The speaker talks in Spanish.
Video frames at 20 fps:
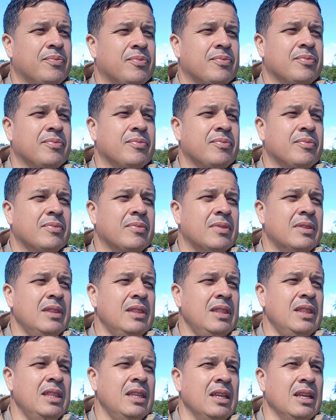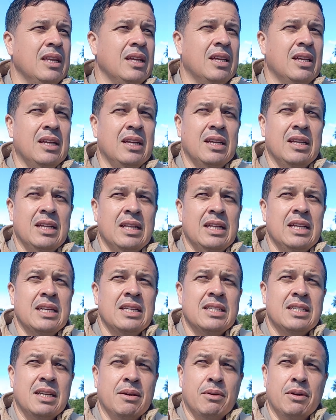el, remate de Búfalo.
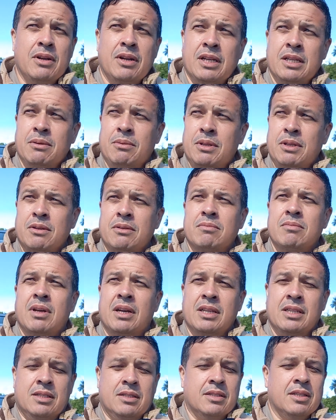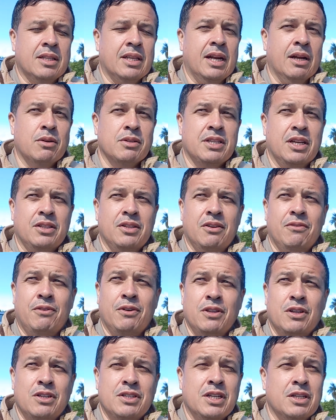Sí, bueno, en este momento, ahí estará escuchando de
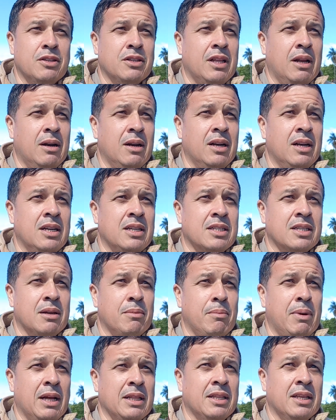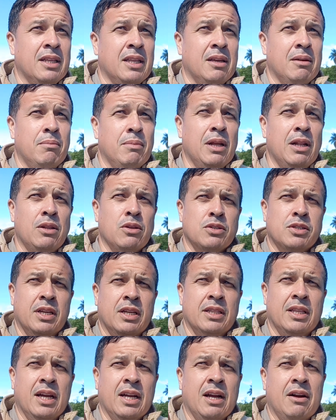fondo, ¿no es cierto? Está el remate de
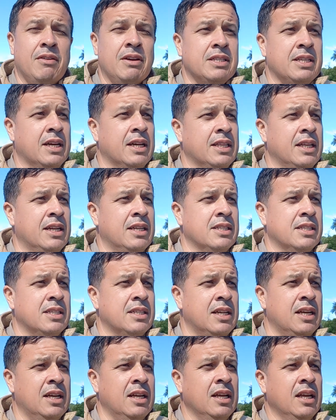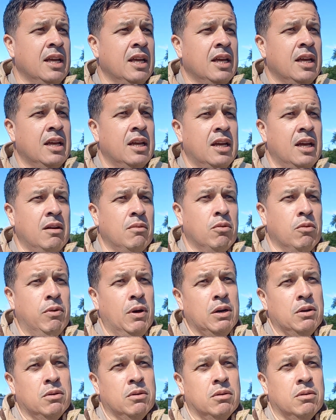1.200 cabezas que están encerradas el
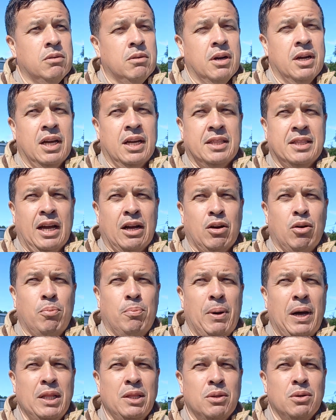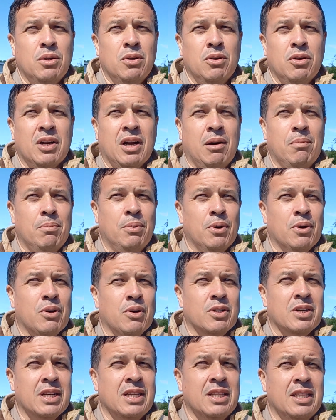búfalo está copando los campos
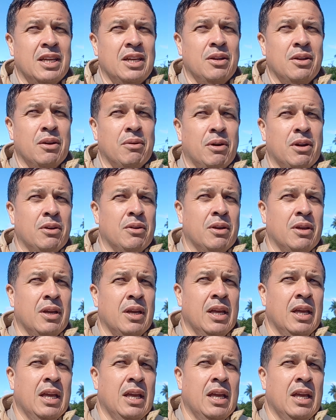correntinos y bueno, y,